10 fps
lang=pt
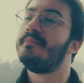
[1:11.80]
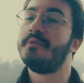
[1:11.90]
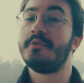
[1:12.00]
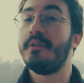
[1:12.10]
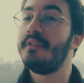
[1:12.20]

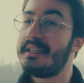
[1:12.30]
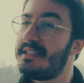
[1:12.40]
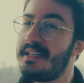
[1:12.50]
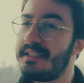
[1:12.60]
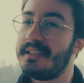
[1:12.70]
isso aí vai ser
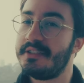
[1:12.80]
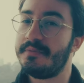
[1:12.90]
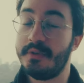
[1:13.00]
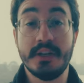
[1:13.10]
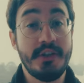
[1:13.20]
interessante,
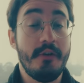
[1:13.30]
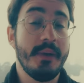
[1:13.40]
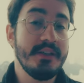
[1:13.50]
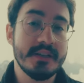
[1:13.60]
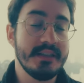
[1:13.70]
porque
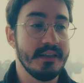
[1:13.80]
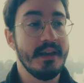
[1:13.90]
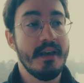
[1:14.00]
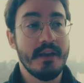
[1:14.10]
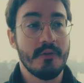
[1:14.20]
geralmente, assim,
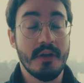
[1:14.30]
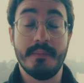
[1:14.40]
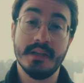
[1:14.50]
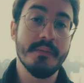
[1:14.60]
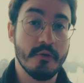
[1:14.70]
quando a
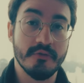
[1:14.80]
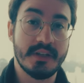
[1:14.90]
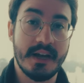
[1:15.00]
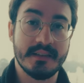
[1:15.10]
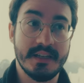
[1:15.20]
banda me
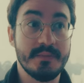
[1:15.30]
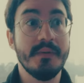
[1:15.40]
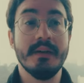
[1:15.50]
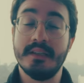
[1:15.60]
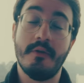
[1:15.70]
contrata, eles me
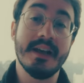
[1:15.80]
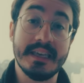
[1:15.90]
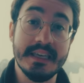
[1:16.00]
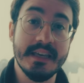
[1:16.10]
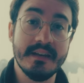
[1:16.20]
mandam a
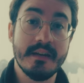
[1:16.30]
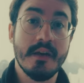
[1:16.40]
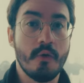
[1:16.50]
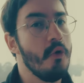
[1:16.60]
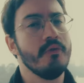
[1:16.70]
guia,
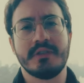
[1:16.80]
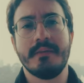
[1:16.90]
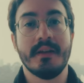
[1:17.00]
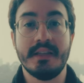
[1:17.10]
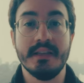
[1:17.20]
com ou
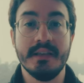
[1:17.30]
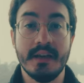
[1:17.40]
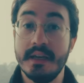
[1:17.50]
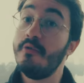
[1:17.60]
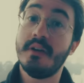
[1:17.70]
sem bateria,
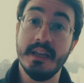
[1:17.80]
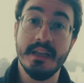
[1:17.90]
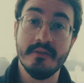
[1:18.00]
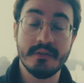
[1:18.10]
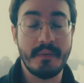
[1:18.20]
eu
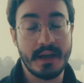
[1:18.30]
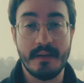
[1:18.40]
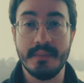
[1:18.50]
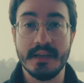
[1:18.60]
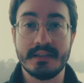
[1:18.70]
crio na minha
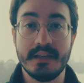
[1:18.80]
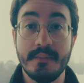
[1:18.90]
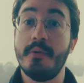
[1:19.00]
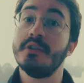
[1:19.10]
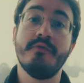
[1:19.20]
cabeça e
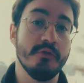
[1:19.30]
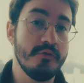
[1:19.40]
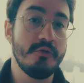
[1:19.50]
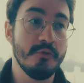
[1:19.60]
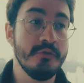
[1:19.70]
depois eu vou no
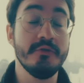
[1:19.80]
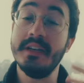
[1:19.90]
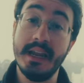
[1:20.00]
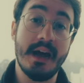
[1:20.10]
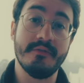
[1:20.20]
estúdio e
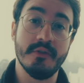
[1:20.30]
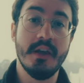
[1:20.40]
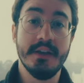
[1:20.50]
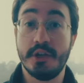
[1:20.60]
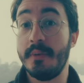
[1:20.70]
gravo.
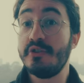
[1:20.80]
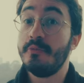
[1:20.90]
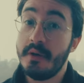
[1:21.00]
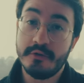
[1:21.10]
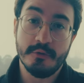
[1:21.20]
Geralmente no
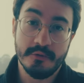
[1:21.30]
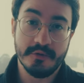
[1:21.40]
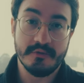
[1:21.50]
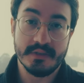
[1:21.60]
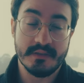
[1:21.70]
meu estúdio,
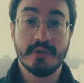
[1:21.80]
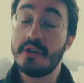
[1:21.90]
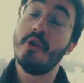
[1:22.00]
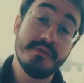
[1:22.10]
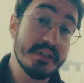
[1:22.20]
inclusive. Só
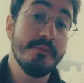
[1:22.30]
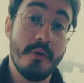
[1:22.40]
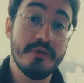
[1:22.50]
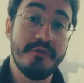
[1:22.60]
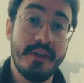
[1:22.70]
que hoje vai ser um
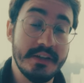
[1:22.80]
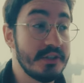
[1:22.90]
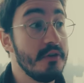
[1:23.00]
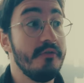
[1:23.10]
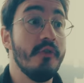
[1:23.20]
pouco diferente,
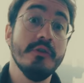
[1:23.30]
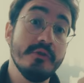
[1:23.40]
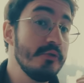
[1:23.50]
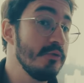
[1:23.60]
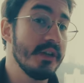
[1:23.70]
então eu vou no
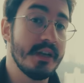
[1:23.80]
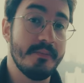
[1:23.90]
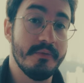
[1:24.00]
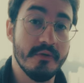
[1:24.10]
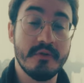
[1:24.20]
estúdio daqui a
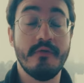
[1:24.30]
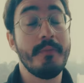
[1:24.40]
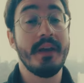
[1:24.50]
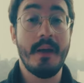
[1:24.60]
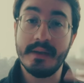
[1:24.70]
pouco, vou
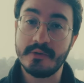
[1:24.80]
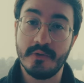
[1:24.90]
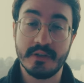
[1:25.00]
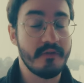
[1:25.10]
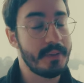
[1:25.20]
pegar minhas
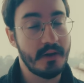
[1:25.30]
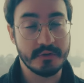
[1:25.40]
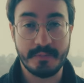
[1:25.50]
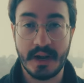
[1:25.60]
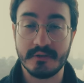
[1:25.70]
coisas, vou pegar
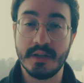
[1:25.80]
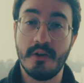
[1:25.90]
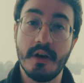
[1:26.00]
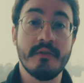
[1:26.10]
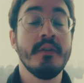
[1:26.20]
os pratos da
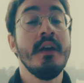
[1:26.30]
Orion,